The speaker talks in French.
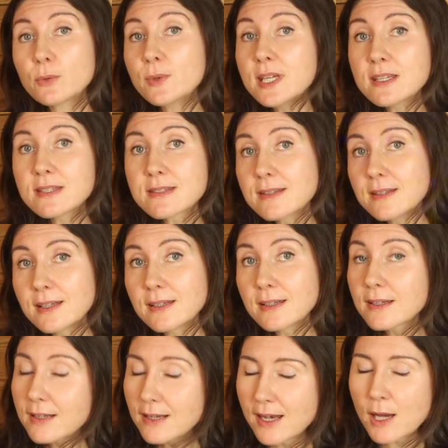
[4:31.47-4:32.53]
Oui, ce
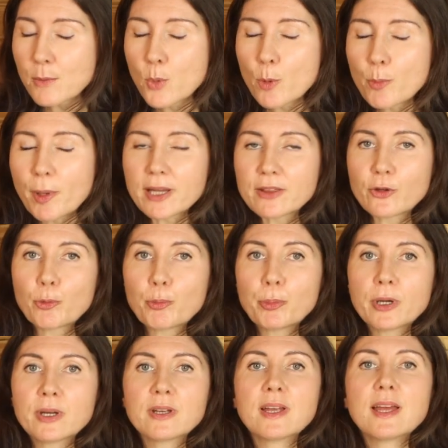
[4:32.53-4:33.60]
n'est clairement pas top.